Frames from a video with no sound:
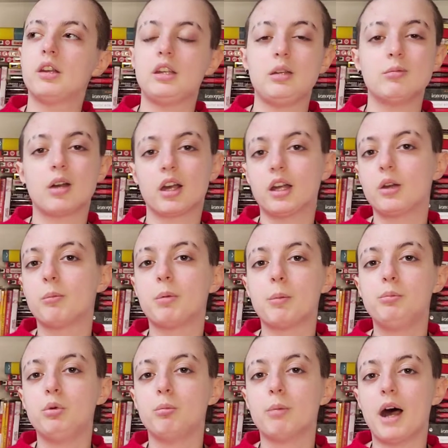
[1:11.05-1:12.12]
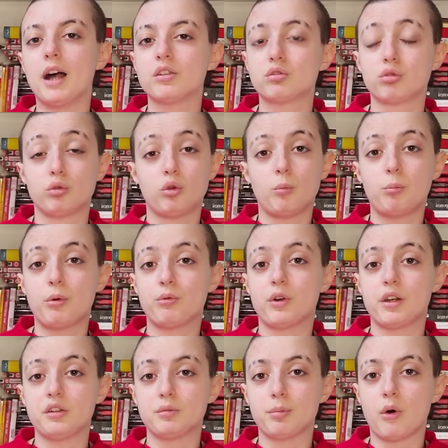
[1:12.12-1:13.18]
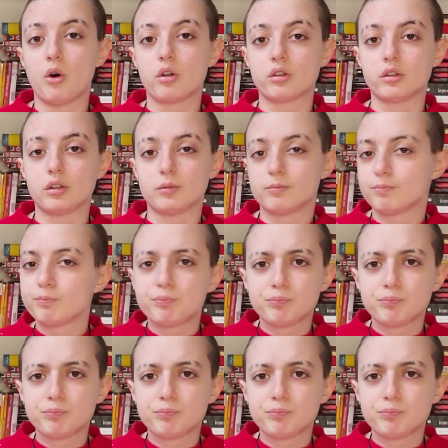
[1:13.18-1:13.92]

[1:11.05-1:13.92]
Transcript: chi magari è un po' più basso non può fare sport